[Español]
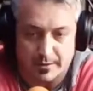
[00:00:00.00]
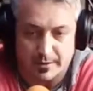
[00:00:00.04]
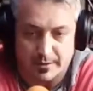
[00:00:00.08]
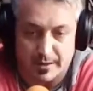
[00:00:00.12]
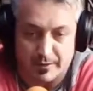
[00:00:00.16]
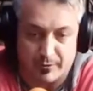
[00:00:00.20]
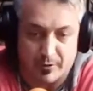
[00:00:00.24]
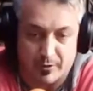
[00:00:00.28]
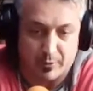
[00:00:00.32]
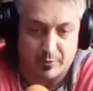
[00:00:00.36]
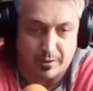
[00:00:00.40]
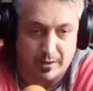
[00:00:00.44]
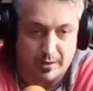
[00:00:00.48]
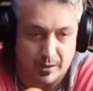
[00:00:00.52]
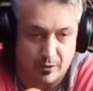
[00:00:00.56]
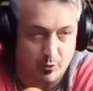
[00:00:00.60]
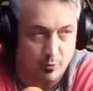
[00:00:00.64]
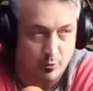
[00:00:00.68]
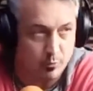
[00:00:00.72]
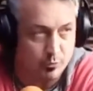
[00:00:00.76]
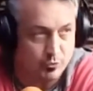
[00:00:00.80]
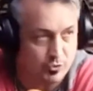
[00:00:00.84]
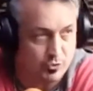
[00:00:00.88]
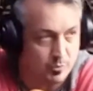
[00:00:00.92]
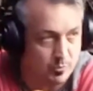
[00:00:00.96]
este, que han
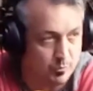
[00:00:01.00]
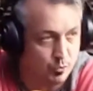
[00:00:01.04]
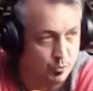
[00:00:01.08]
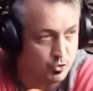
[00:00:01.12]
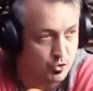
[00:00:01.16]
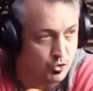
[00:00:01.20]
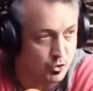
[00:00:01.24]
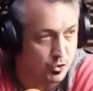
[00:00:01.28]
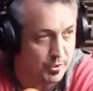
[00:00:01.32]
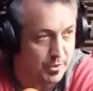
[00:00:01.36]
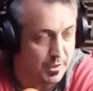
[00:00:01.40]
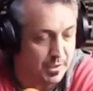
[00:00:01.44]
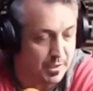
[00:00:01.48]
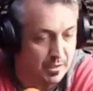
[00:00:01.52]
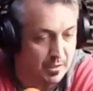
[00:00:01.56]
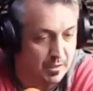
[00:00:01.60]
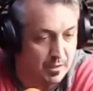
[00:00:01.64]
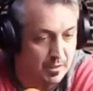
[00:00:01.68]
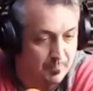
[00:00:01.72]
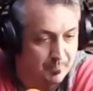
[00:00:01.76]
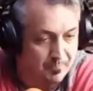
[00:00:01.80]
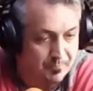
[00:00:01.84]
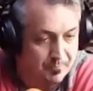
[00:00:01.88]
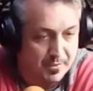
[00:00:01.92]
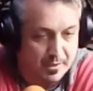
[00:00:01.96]
trabajado mucho, mucho en,
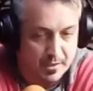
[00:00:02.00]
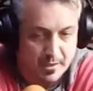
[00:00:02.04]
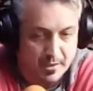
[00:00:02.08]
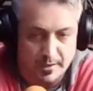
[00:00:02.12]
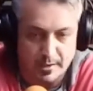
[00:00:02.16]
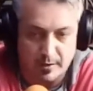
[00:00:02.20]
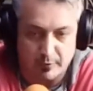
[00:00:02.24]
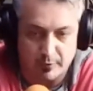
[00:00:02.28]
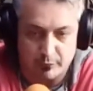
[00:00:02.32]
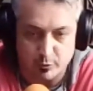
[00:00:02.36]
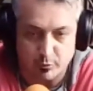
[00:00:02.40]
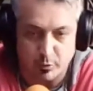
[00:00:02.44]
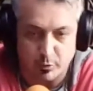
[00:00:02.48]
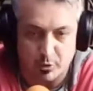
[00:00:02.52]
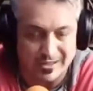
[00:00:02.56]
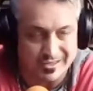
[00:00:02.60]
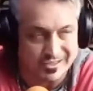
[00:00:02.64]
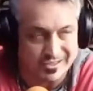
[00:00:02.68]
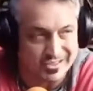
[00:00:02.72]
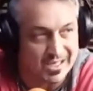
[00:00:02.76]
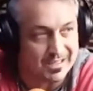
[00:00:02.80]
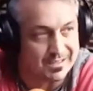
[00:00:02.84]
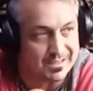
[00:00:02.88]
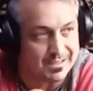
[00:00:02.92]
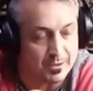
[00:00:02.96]
el,
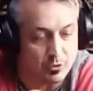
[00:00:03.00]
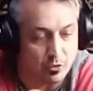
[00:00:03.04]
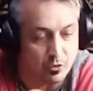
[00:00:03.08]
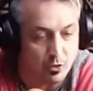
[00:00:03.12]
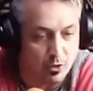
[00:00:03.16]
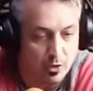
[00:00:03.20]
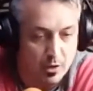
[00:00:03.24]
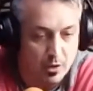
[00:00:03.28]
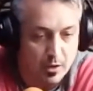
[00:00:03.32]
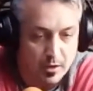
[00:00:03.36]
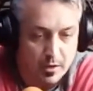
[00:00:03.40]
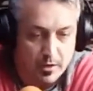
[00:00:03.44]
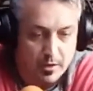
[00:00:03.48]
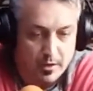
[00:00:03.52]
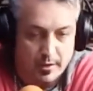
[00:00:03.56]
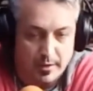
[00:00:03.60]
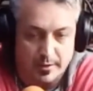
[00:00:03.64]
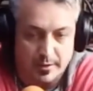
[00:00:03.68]
fútbol asiático,